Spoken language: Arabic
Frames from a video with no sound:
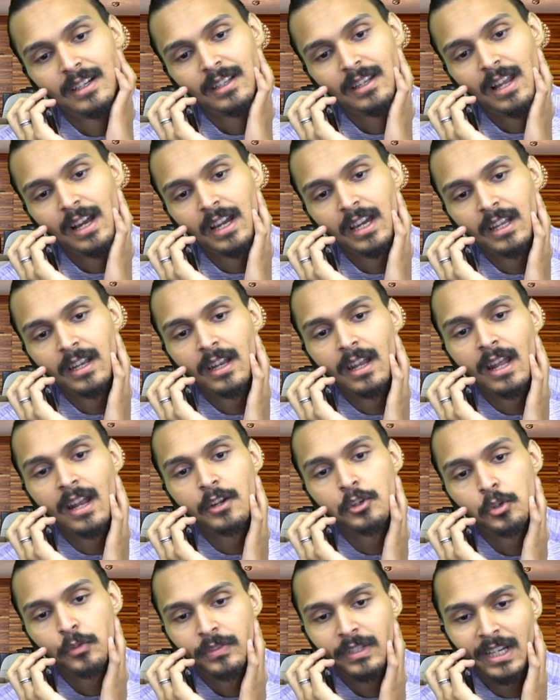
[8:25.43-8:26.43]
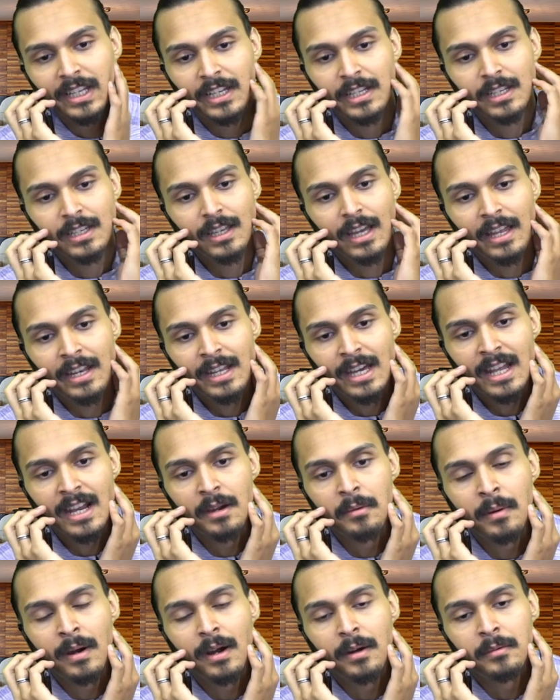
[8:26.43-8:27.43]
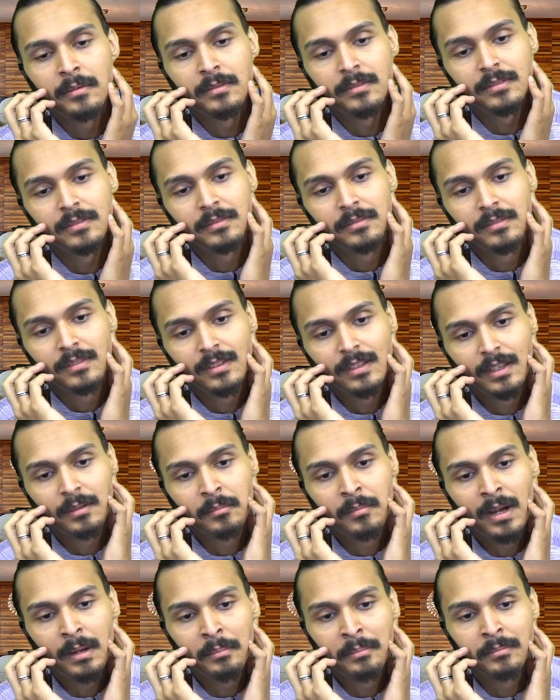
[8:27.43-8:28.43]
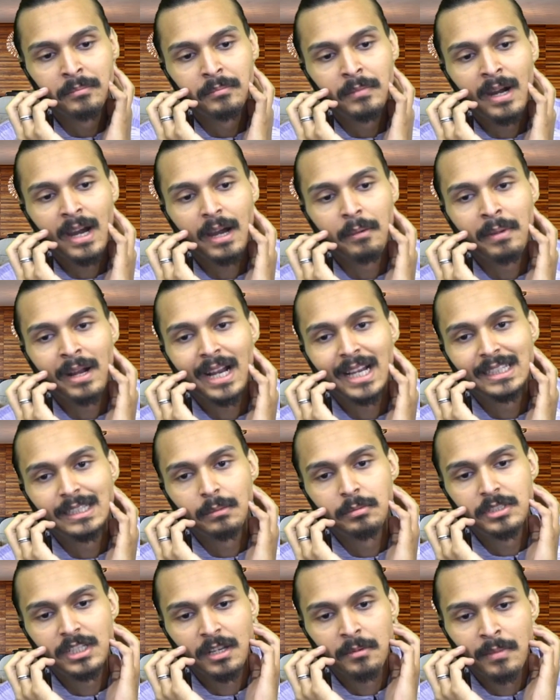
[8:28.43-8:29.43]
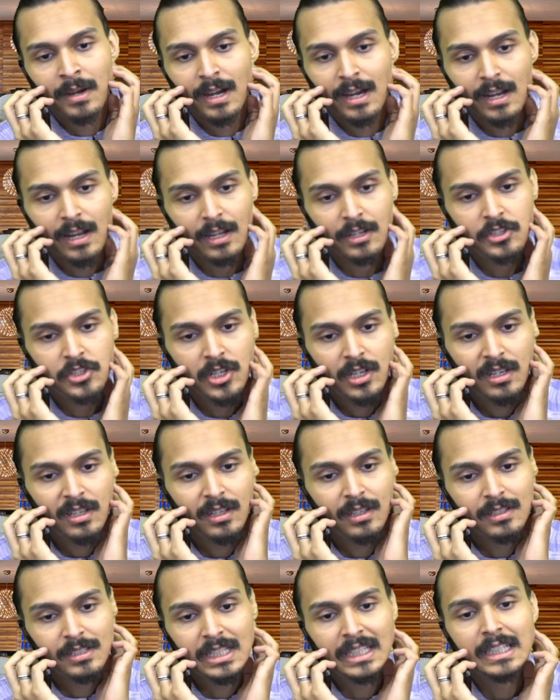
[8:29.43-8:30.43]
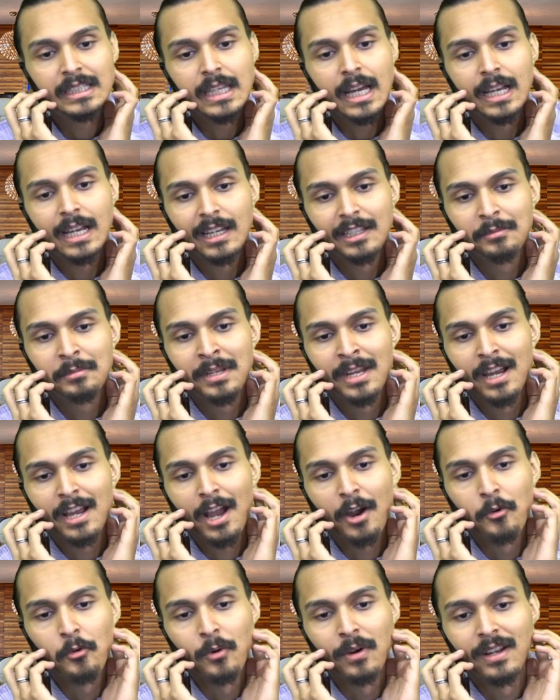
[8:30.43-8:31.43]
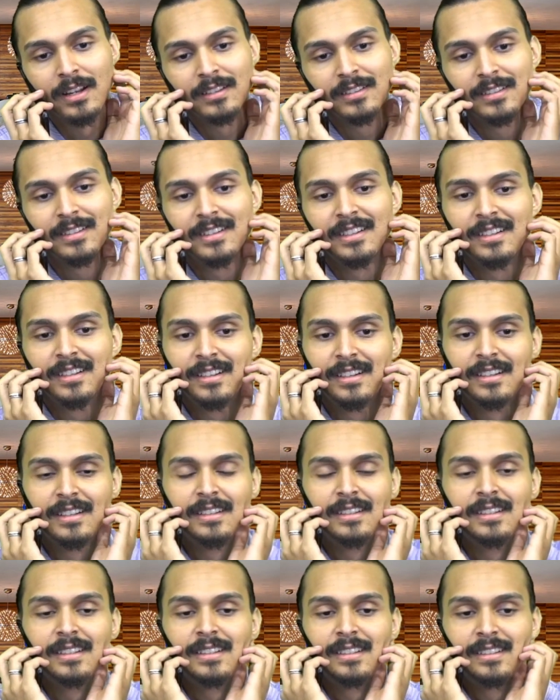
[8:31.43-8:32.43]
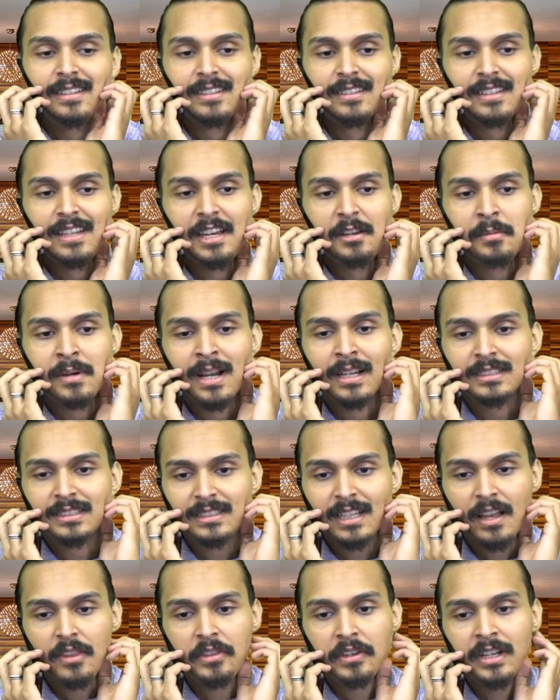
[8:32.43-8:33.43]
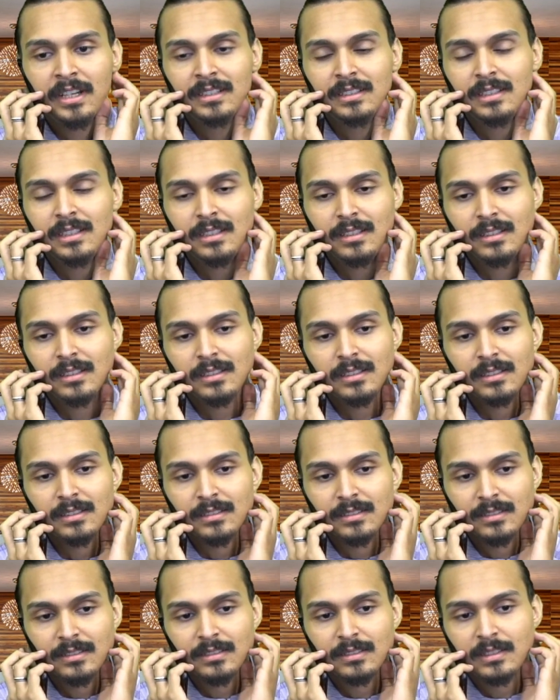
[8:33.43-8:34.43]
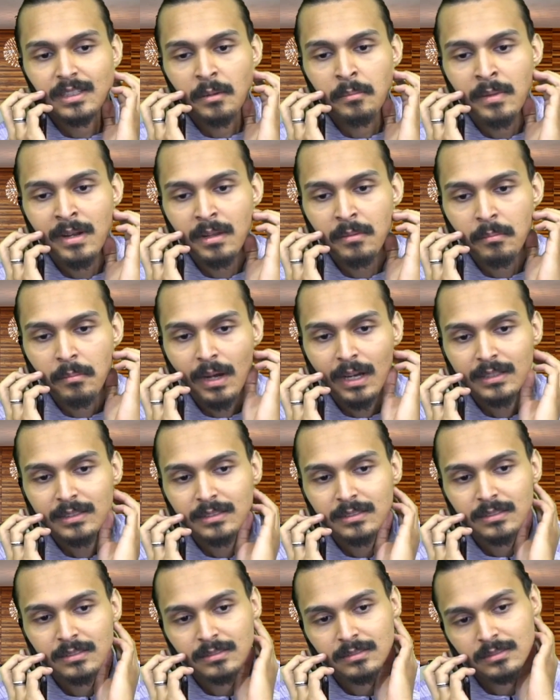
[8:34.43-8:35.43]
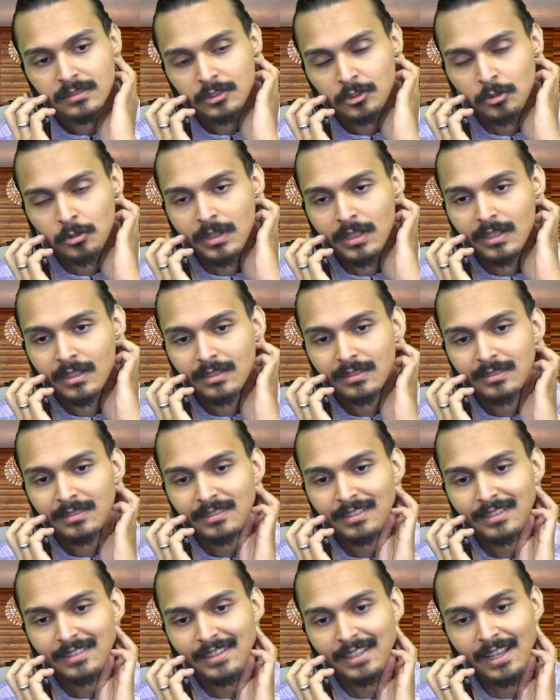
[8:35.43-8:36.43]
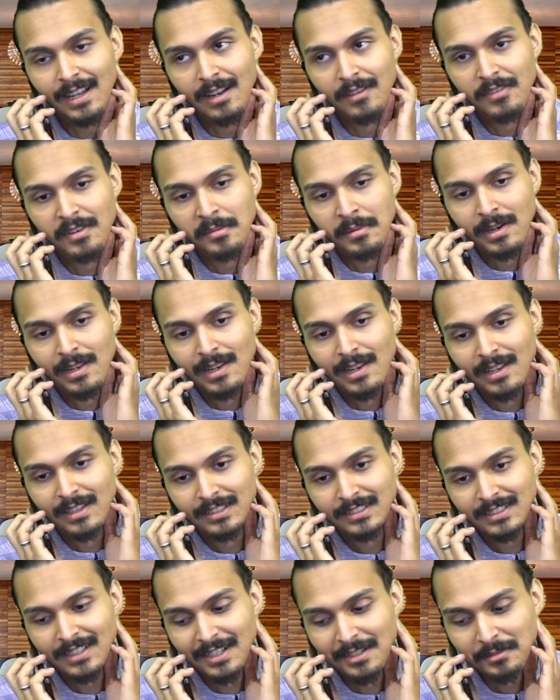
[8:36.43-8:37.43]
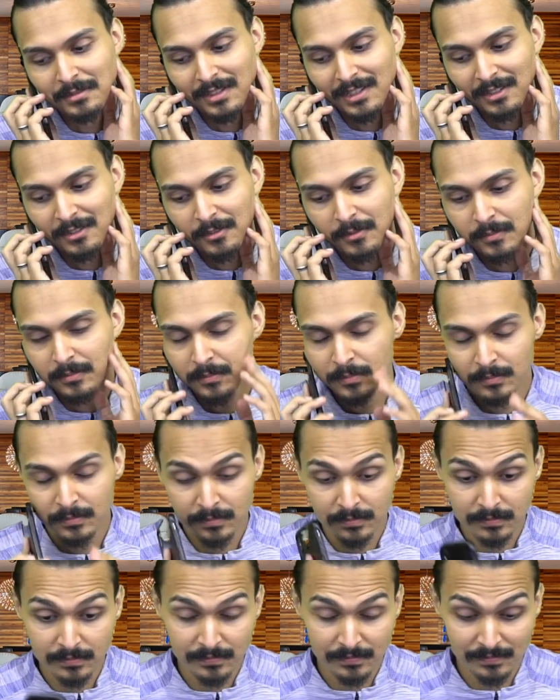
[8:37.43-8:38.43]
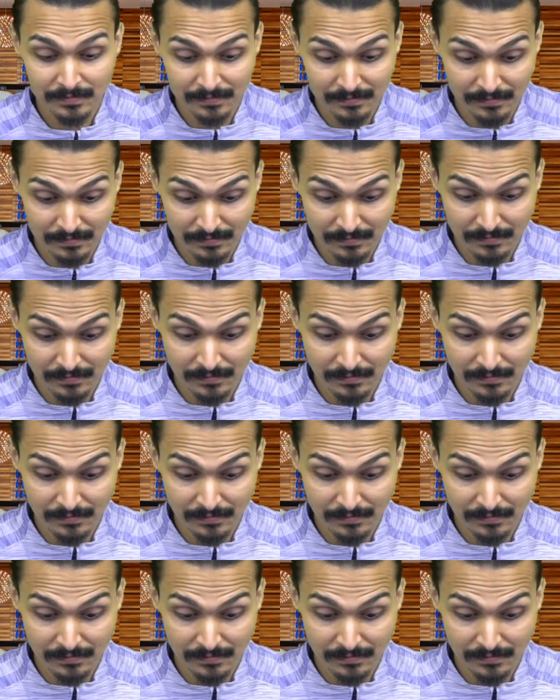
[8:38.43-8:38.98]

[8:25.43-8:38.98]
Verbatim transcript: لكن انا شفت يعني يعني انا ما ما ما ما كنت ولا ما انت ولا ولا ولا اتاكد منك اول ولا تاكدت ولا شيء داخل علي عرض الله يهديك تمرين بعد في امان الله اشغلتنا مع السلامه في امان الكريم